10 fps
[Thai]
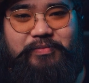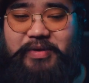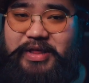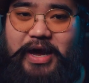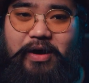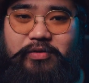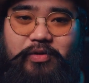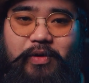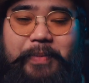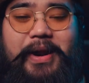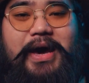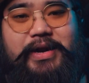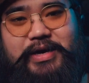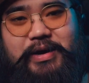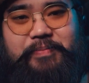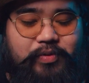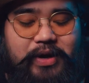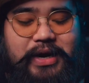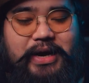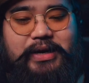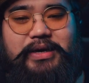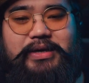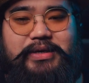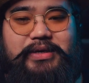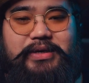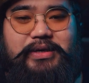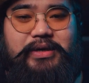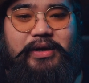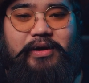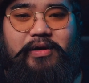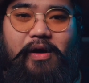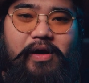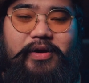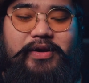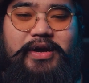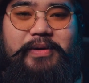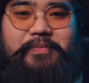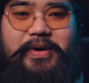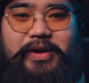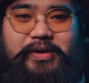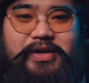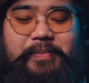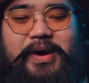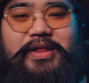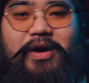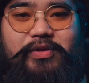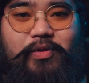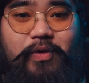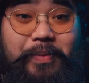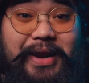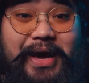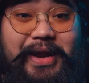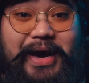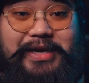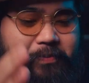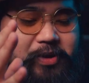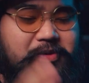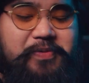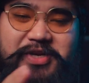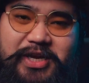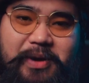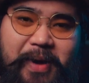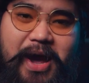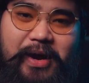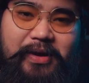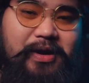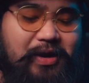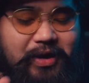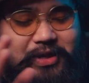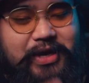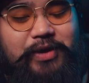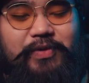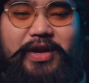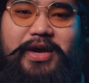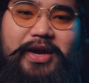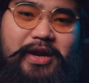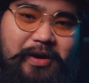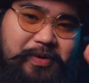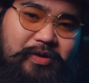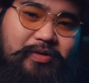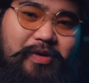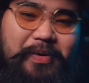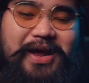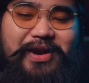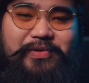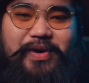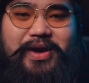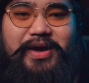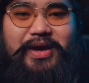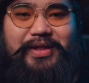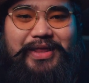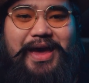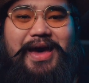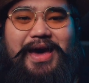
ไม่ตั้งออโต้ไว้บาลานครับ พูดหลักๆ เลยก็คือกล้องเดี๋ยวนี้มันสามารถตั้งออโต้ไว้บาลานซ์ได้ มันจะมีพิเศษเยอะมาก แล้วเราก็ตั้งเควินเอง แล้วก็มีออโต้ไว้บาลานซ์ด้วย แต่